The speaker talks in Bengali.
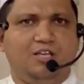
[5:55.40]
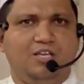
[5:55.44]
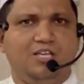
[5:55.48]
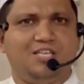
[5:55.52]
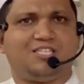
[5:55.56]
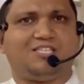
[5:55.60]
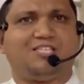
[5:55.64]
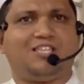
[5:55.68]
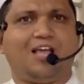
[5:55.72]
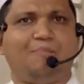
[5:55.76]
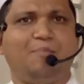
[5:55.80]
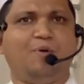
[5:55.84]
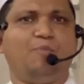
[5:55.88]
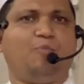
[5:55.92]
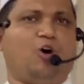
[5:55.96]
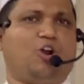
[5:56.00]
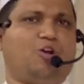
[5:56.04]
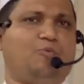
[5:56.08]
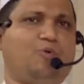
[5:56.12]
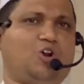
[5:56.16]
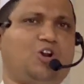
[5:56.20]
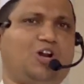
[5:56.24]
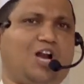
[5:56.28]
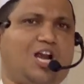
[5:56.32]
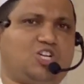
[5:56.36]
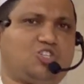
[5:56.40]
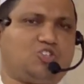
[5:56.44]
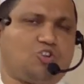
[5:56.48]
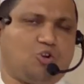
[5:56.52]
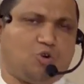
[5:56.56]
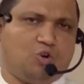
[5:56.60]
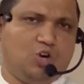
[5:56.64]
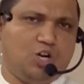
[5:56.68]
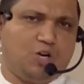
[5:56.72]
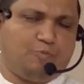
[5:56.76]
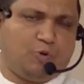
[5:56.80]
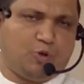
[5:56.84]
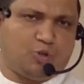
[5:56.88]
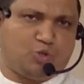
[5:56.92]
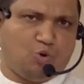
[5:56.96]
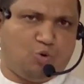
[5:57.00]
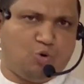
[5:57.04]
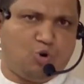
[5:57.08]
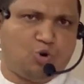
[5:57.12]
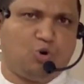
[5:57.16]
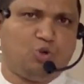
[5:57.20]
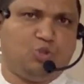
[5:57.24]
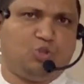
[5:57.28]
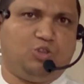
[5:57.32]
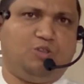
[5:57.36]
ইসলামী বড় বড় রাষ্ট্রগুলির প্রতি
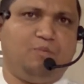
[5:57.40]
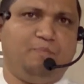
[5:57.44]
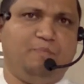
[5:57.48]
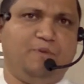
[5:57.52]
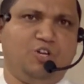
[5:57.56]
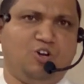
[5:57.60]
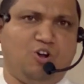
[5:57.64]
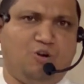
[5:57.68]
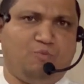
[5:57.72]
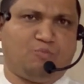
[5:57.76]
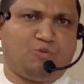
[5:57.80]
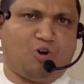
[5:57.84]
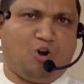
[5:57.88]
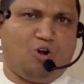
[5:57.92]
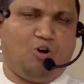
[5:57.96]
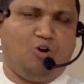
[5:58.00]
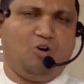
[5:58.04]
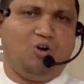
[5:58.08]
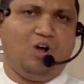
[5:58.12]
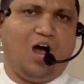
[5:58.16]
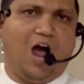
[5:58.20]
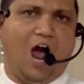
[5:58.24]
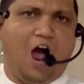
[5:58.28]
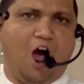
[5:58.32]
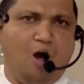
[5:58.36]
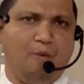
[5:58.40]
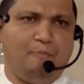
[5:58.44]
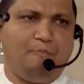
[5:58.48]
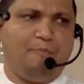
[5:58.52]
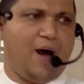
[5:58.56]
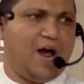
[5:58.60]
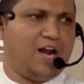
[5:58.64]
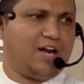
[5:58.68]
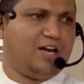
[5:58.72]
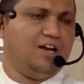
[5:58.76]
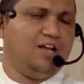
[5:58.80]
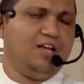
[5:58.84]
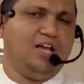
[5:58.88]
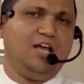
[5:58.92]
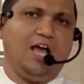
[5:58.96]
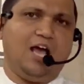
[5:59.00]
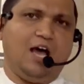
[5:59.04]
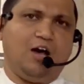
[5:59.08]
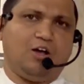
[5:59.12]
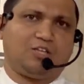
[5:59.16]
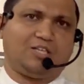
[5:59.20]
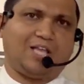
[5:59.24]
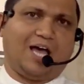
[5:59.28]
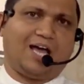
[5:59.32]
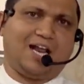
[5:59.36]
অনুরোধ বিনম্র আহ্বান
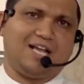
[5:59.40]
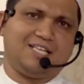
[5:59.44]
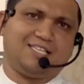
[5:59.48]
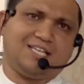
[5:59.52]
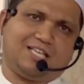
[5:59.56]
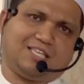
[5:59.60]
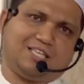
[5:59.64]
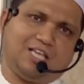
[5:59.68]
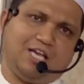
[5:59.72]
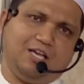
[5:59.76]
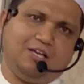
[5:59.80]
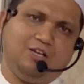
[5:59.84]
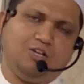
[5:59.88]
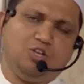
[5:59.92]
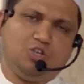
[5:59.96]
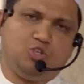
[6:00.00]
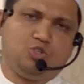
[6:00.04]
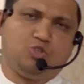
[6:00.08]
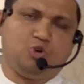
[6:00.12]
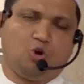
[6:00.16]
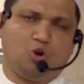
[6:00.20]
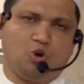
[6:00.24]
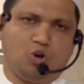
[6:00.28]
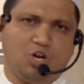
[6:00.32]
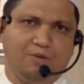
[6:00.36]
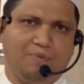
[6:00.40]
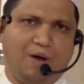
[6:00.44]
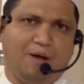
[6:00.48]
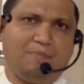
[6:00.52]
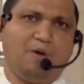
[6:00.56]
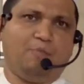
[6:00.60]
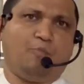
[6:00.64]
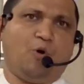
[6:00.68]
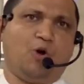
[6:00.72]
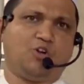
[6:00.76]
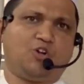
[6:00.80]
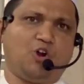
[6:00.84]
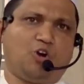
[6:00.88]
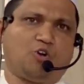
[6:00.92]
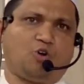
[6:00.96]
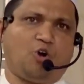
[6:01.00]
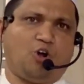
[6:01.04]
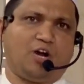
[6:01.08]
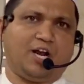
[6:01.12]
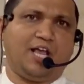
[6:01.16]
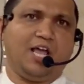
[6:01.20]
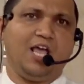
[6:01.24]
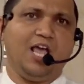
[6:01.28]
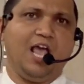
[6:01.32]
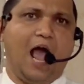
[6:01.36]
তারা যাতে জরুরিভাবে বৈঠক
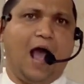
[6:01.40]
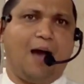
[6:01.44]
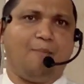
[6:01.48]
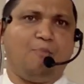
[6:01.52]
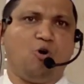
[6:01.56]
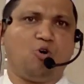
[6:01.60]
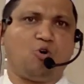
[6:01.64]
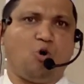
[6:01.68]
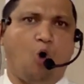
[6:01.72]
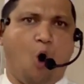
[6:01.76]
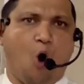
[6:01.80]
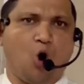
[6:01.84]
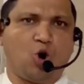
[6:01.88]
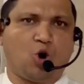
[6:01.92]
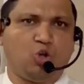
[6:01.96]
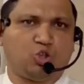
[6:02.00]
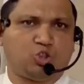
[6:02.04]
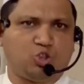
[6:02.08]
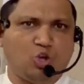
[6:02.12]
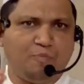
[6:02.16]
করে এবং অনত